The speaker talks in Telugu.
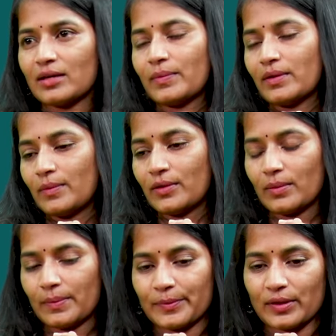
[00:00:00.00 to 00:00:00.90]
గా
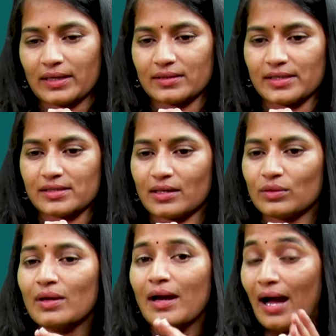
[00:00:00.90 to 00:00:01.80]
పోరాటం చేస్తాను
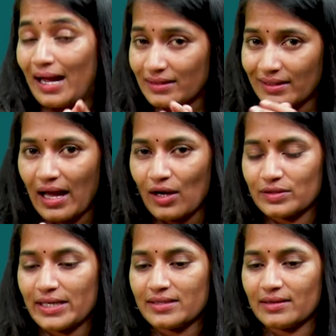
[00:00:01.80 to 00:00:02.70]
అతను నాకు
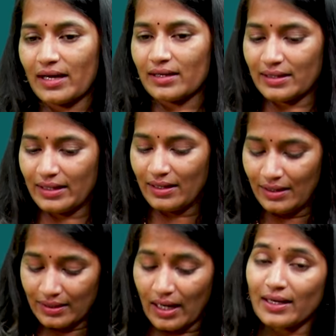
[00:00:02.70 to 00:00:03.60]
చేసిన దానికి
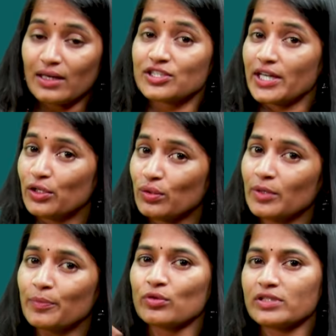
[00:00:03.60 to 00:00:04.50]
అండ్ నన్ను చెడు అని
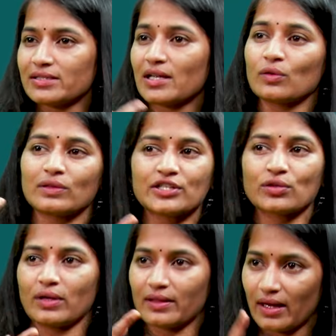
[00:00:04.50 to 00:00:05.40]
ప్రూవ్ చేసి నన్ను
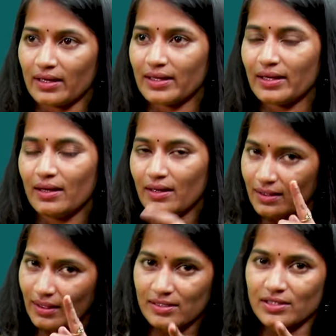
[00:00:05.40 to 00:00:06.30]
వదిలించుకున్న దానికి
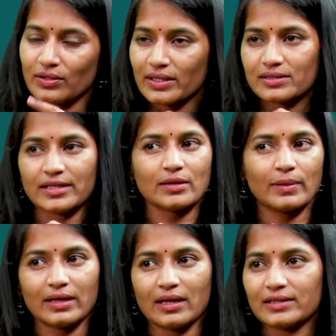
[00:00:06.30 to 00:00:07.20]
రాష్ట్రానికి నేను శిక్ష
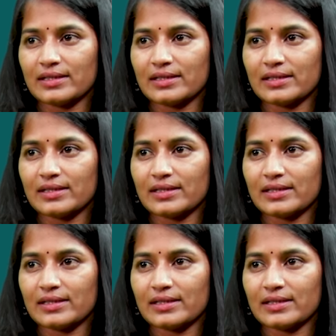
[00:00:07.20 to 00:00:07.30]
పడేలాగా